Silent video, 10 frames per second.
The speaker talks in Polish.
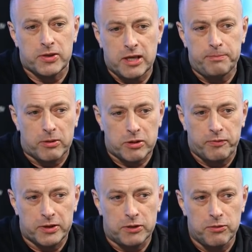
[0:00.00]
zawsze takich
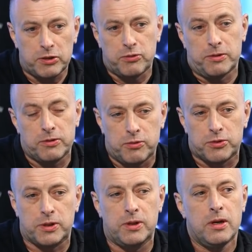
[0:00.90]
paru zaufanych ludzi, którzy,
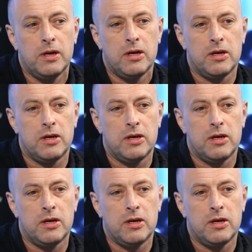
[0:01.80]
którzy